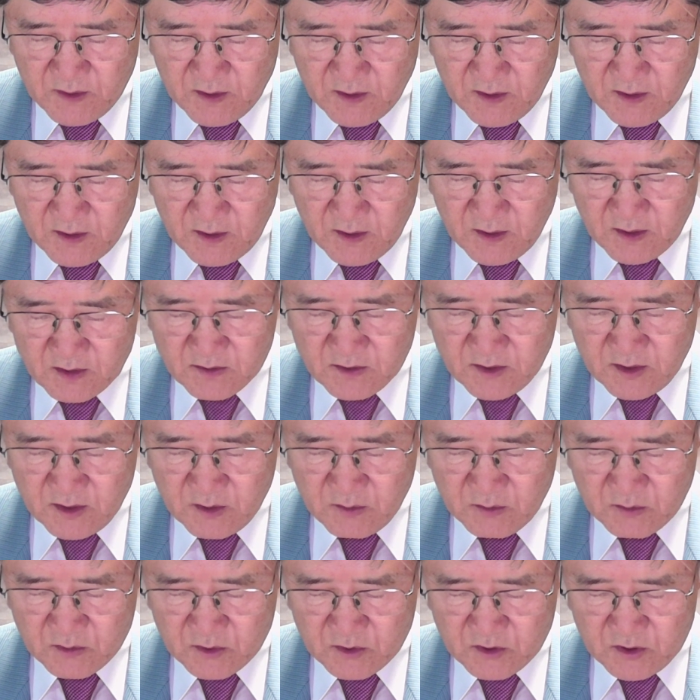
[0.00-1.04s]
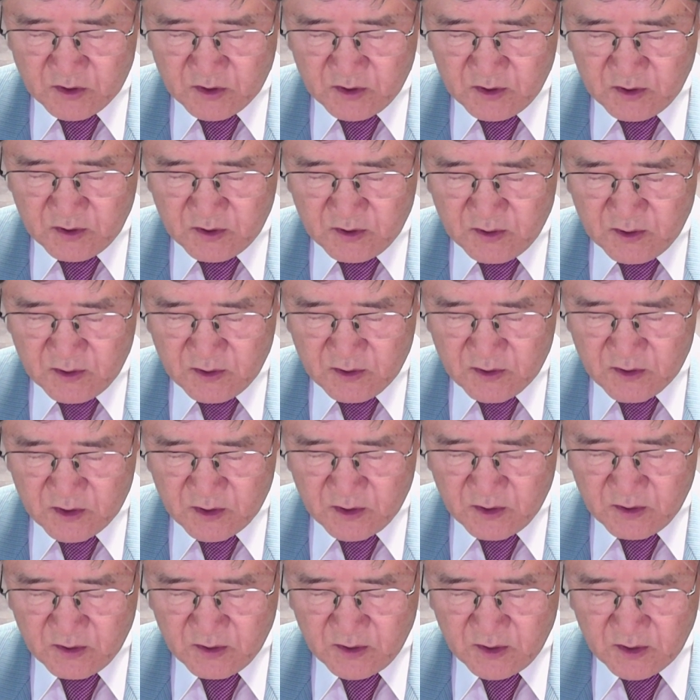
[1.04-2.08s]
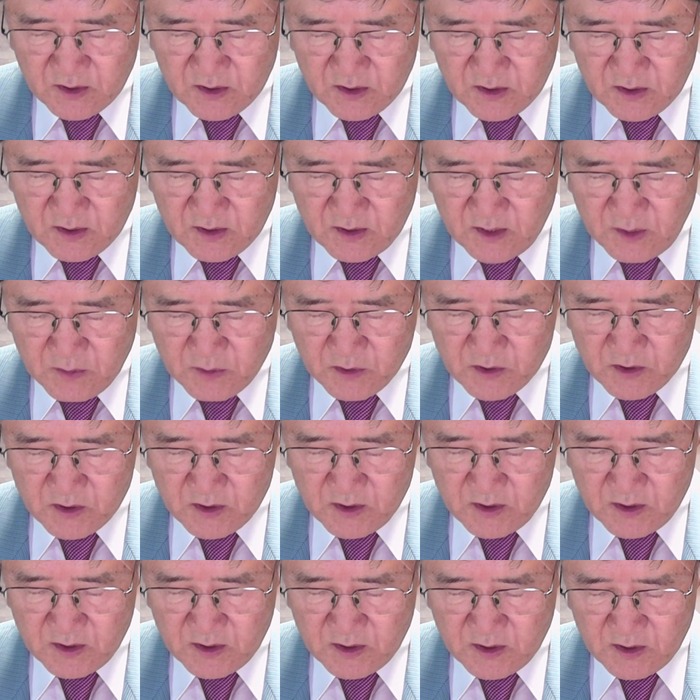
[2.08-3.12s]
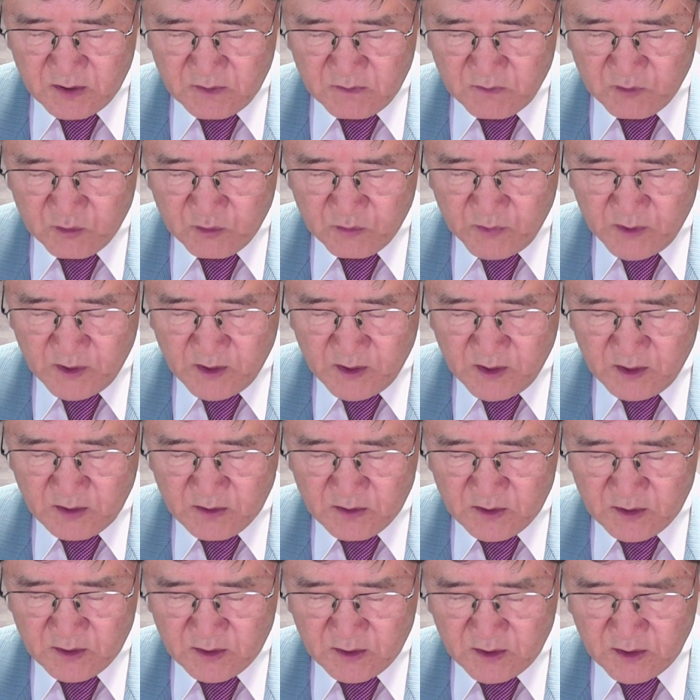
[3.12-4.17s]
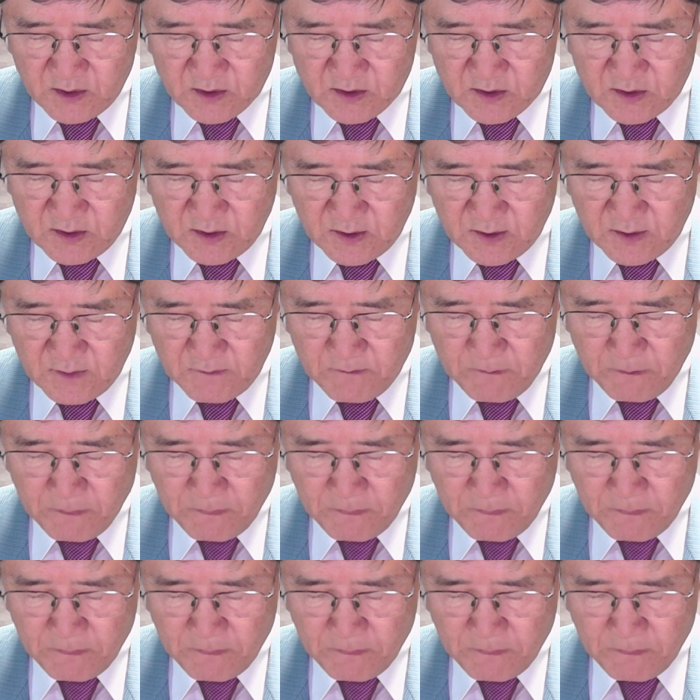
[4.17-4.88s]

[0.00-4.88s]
하늘에 오르시어 전능하신 아버지 하나님 우편에 앉아 계시다가